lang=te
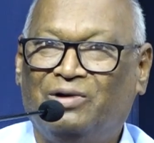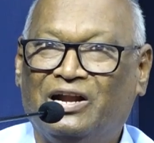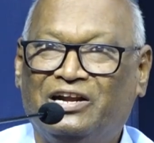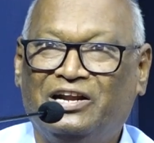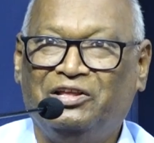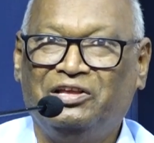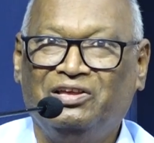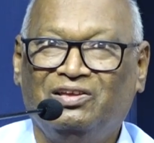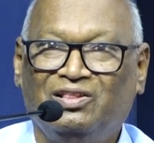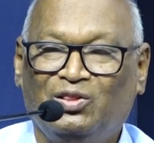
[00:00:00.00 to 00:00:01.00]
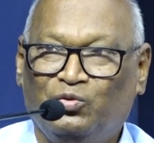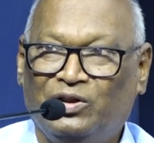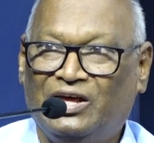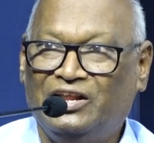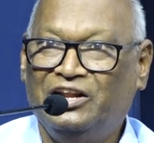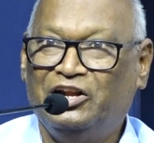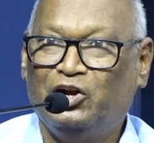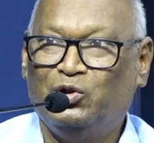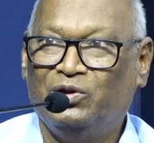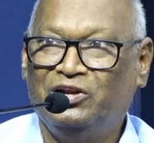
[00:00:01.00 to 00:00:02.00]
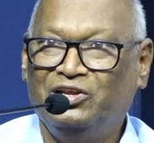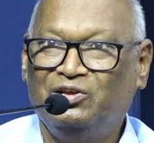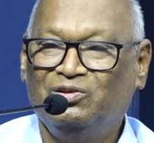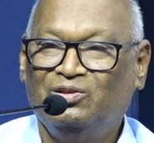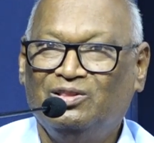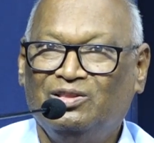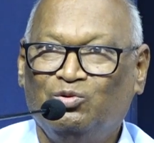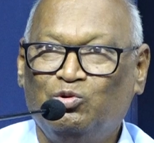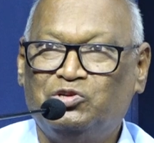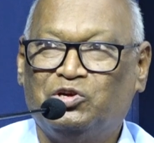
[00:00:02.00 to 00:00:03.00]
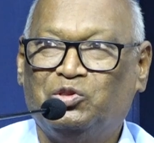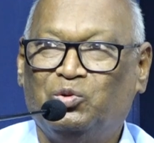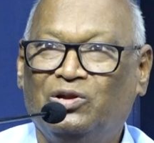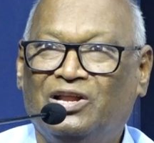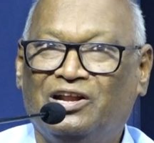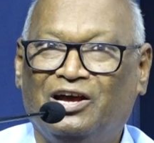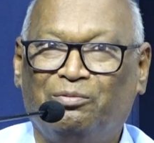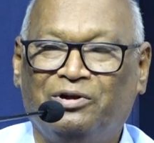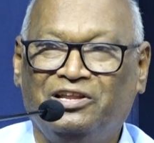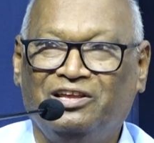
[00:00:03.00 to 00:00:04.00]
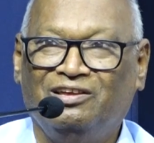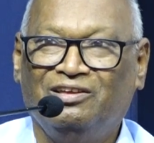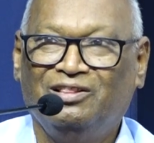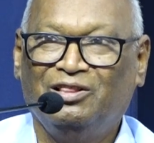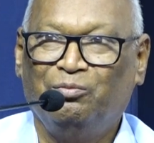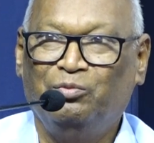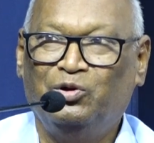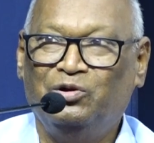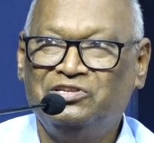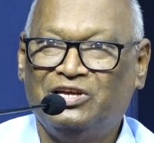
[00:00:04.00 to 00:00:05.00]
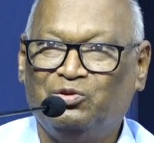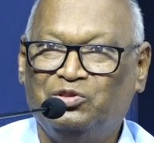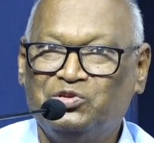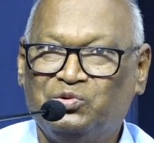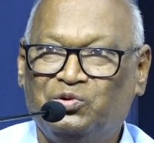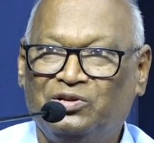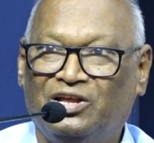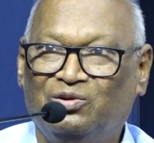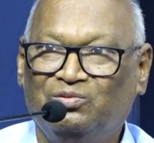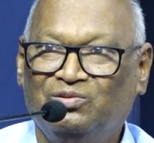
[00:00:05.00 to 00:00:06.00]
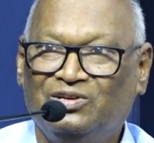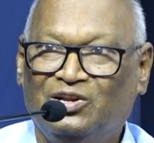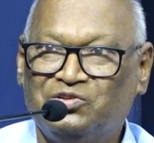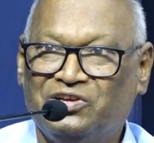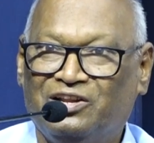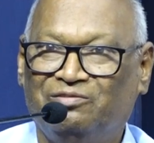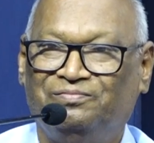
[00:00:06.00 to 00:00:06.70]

మాట్లాడి వినాలనేటటువంటి ఉత్సుకత ఉన్నాను కాబట్టి మీ నుండి సెలవు తీసుకుంటున్నాను నమస్కారం